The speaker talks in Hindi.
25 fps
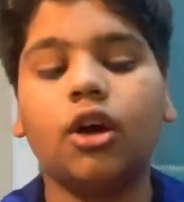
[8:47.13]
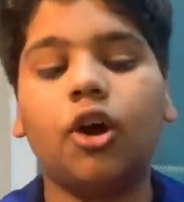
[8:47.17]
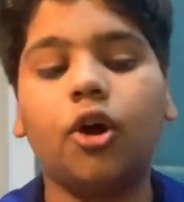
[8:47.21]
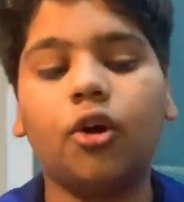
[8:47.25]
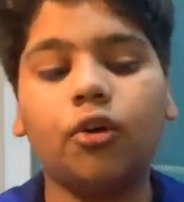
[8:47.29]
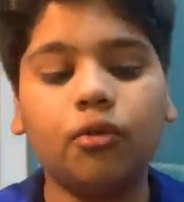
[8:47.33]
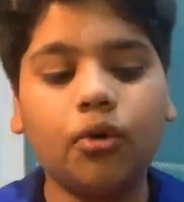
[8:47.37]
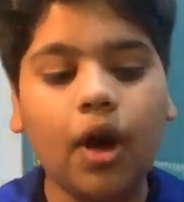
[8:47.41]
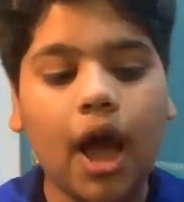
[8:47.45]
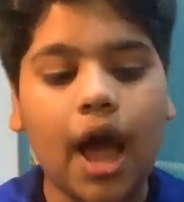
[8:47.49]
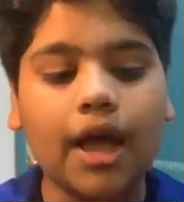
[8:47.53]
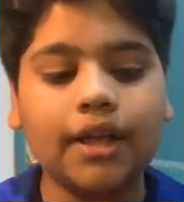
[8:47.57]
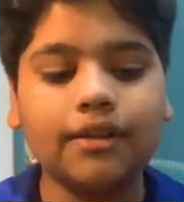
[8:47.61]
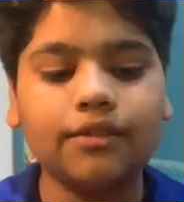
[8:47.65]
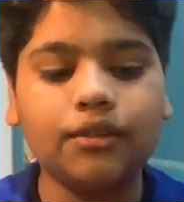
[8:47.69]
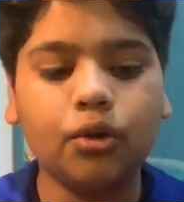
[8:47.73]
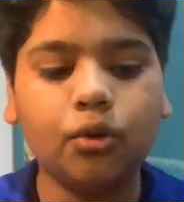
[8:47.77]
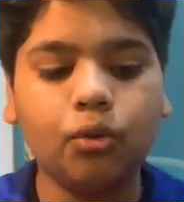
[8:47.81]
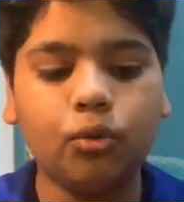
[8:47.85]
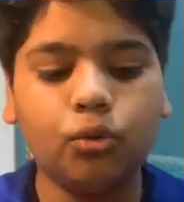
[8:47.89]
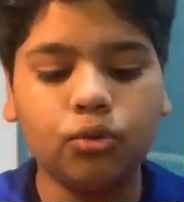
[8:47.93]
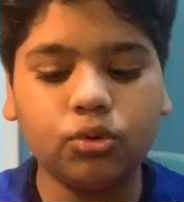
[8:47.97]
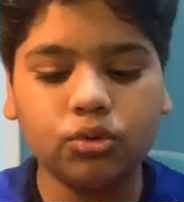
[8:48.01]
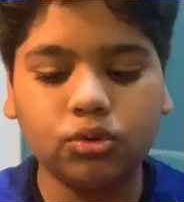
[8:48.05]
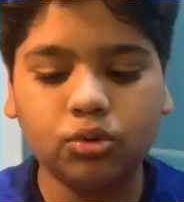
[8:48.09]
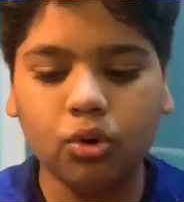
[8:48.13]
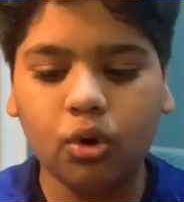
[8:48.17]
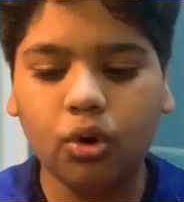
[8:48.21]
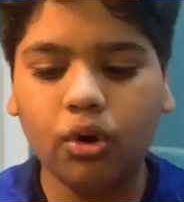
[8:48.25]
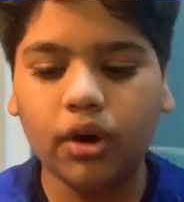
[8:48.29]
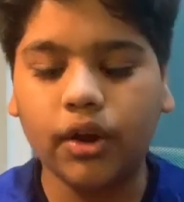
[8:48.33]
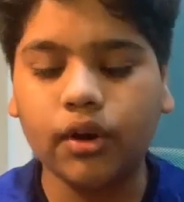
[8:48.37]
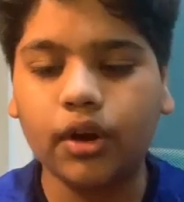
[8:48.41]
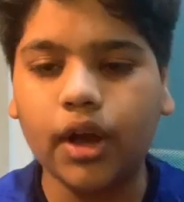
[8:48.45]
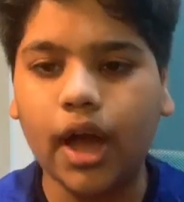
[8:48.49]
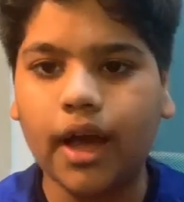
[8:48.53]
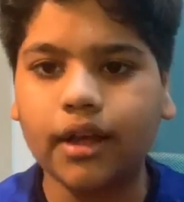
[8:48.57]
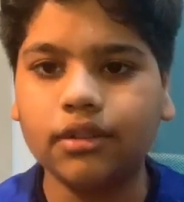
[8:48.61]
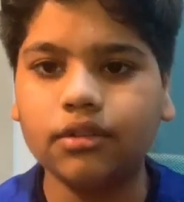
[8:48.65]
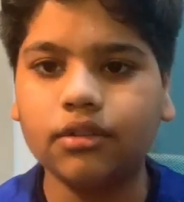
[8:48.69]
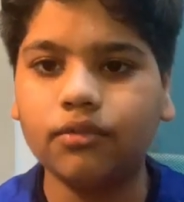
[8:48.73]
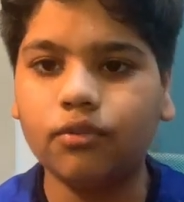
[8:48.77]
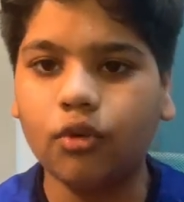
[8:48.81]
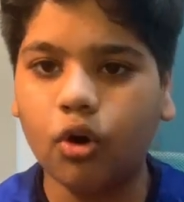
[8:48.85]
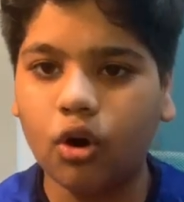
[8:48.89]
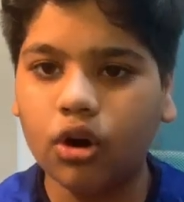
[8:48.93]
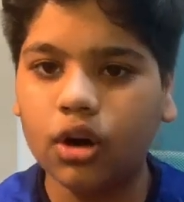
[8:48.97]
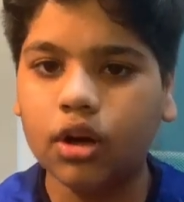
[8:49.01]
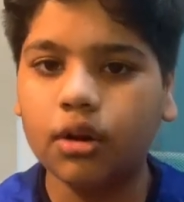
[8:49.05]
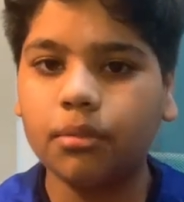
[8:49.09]
और आज देखो दो है एज अ
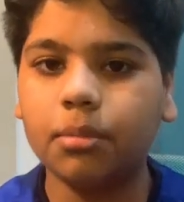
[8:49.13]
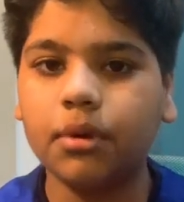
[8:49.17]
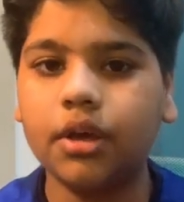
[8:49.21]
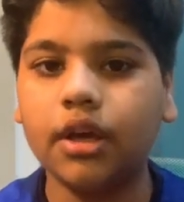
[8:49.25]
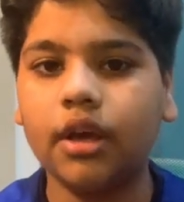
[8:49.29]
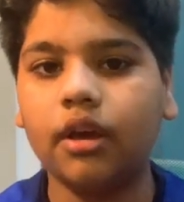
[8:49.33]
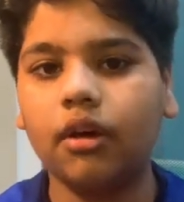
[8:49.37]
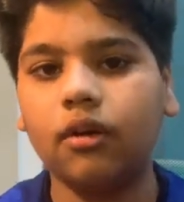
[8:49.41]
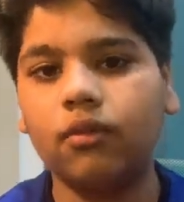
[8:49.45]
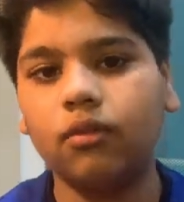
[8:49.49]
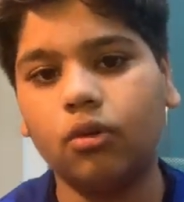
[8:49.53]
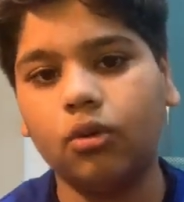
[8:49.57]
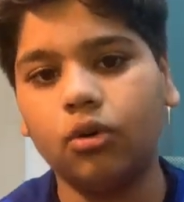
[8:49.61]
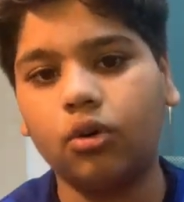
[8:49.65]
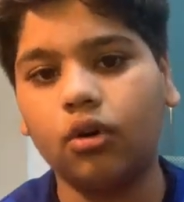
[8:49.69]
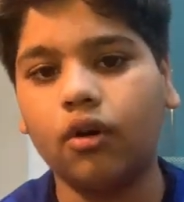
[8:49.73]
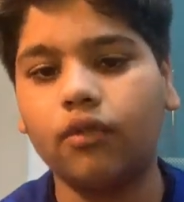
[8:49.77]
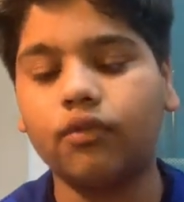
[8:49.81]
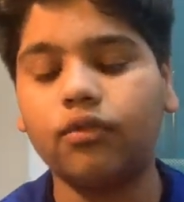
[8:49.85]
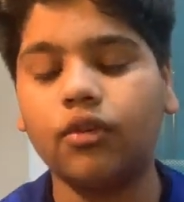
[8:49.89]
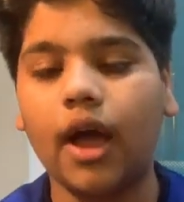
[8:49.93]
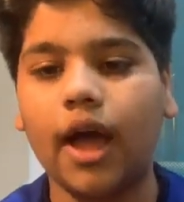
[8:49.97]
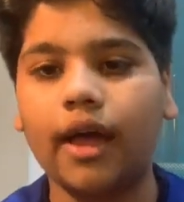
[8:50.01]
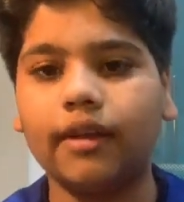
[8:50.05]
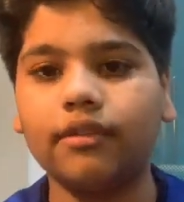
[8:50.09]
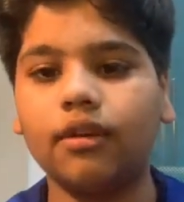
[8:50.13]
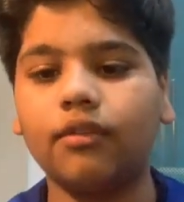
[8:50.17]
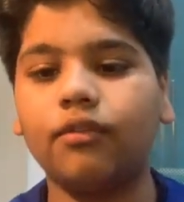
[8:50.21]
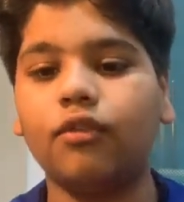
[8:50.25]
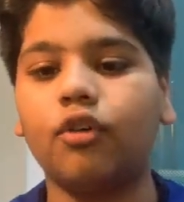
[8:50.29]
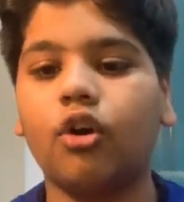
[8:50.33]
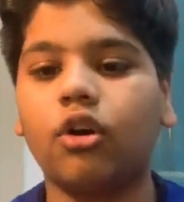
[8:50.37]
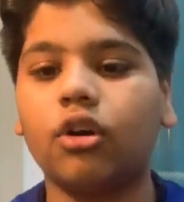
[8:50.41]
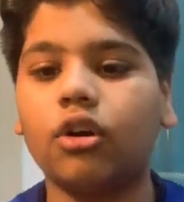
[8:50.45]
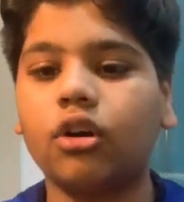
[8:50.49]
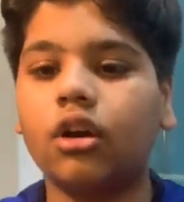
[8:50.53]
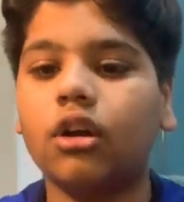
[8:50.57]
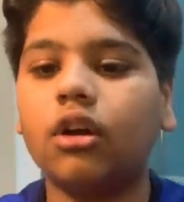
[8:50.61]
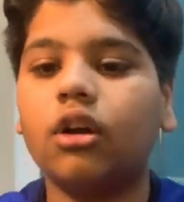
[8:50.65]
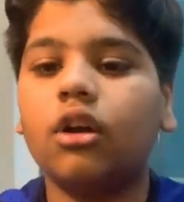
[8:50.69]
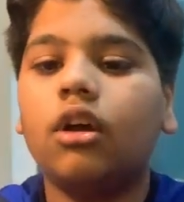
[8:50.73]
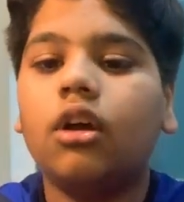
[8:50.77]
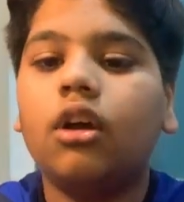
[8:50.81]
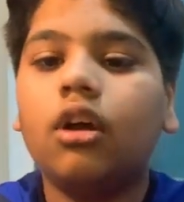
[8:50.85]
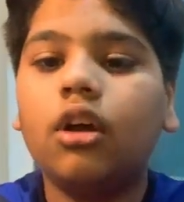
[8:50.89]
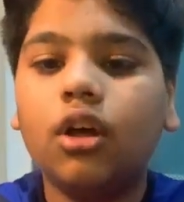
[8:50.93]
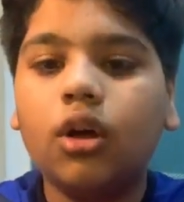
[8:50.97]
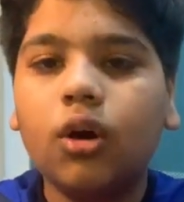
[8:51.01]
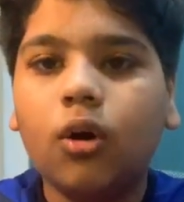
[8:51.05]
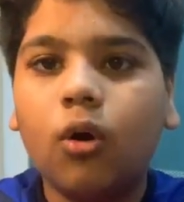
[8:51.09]
ब्लॉगर भी है वो और एज अ ब्लॉगर
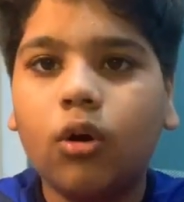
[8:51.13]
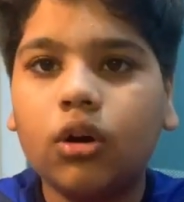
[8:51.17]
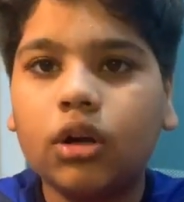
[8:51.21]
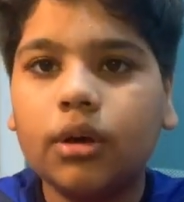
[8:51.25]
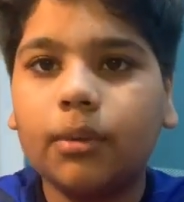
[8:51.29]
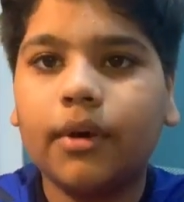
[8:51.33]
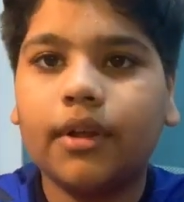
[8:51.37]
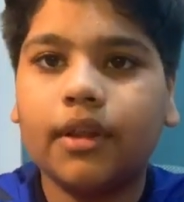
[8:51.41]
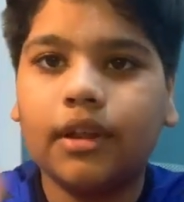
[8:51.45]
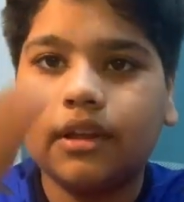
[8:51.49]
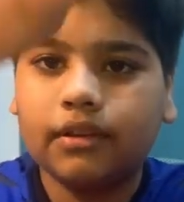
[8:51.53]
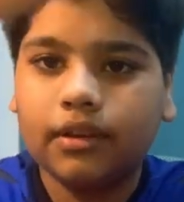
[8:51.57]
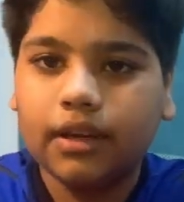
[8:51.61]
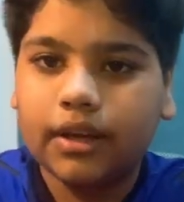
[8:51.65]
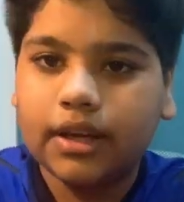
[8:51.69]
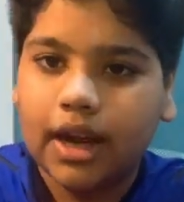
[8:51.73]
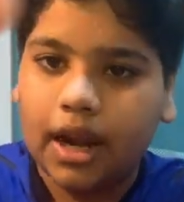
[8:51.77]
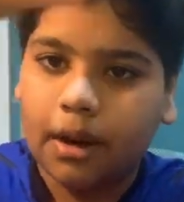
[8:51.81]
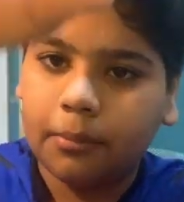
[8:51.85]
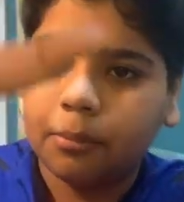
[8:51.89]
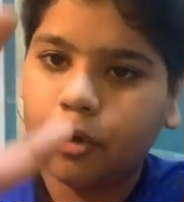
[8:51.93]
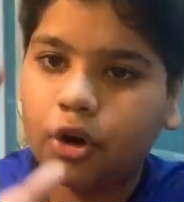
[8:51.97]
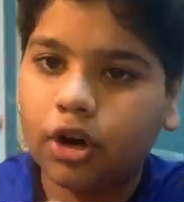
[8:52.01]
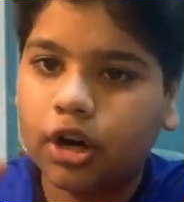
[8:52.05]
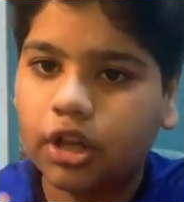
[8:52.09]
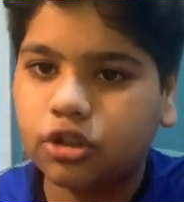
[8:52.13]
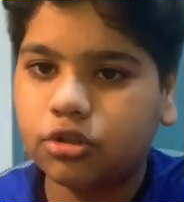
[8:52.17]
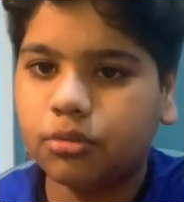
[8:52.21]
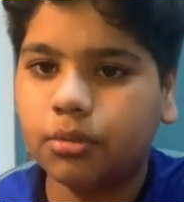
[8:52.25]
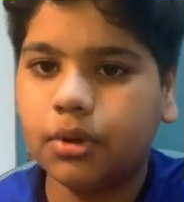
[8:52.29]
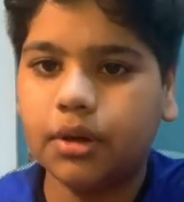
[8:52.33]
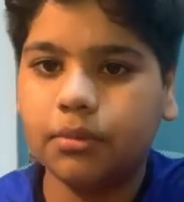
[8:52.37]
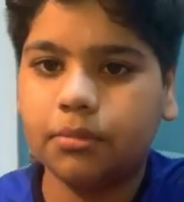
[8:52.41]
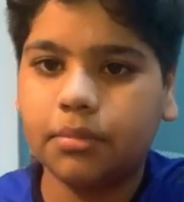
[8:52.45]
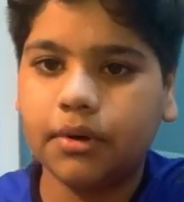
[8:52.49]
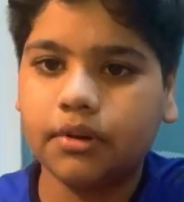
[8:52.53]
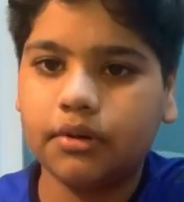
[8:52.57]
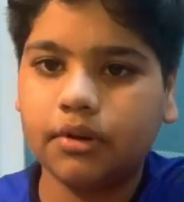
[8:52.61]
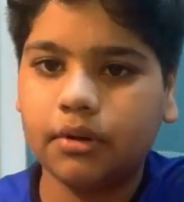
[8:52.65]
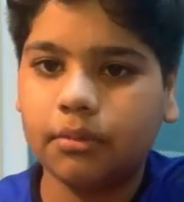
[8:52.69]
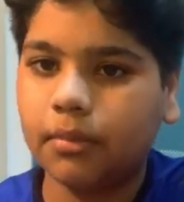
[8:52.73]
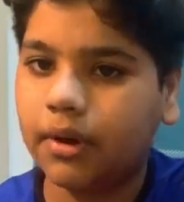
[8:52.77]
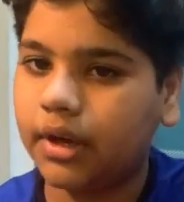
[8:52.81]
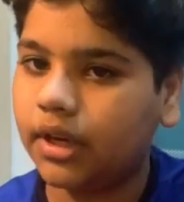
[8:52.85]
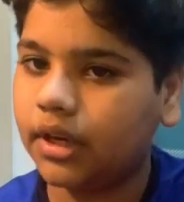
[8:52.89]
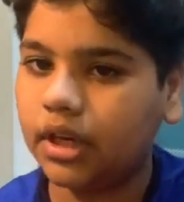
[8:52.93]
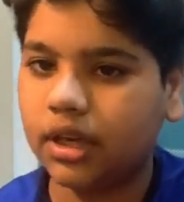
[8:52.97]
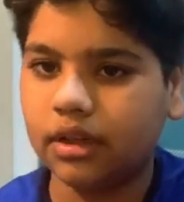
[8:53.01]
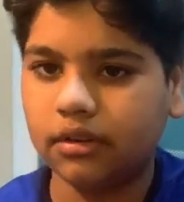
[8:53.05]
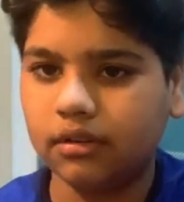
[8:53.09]
उनके पास ऐसी ट्राईपॉड है जो मेरे पास है
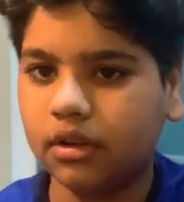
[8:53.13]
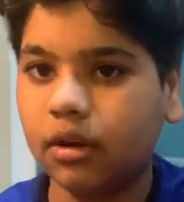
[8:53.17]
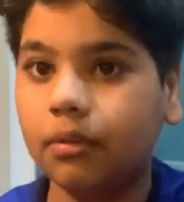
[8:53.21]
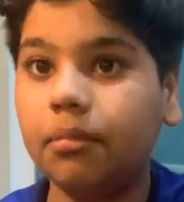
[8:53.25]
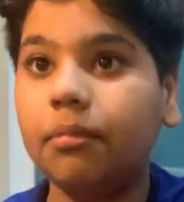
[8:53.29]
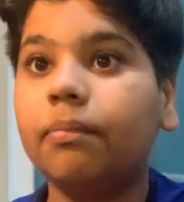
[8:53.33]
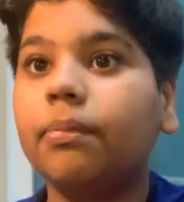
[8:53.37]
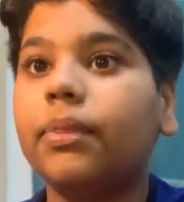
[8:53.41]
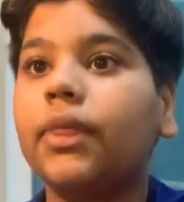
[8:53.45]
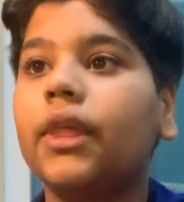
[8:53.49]
माइक ये सब